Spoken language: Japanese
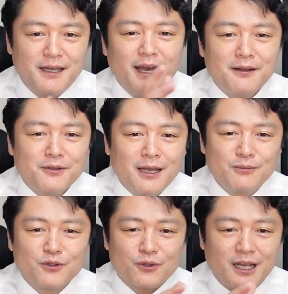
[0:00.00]

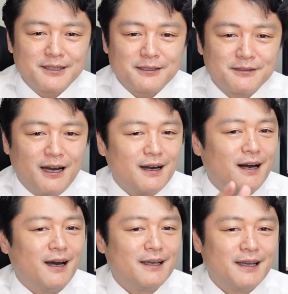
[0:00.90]
リアルタイムの対策が
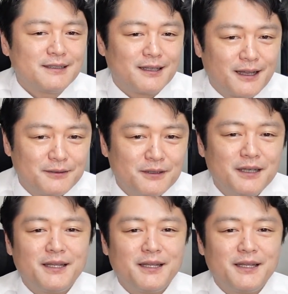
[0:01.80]
反映される、